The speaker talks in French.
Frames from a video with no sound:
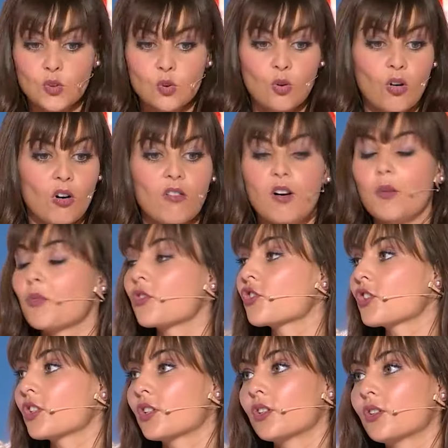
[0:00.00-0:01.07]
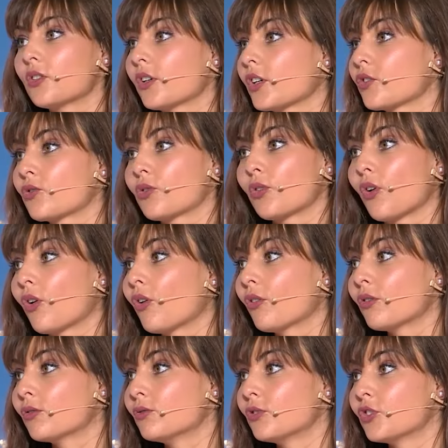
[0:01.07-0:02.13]
ou quand on va manger au
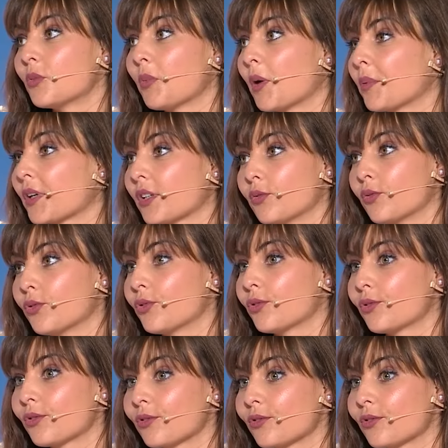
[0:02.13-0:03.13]
restaurant où c'est pas prévu.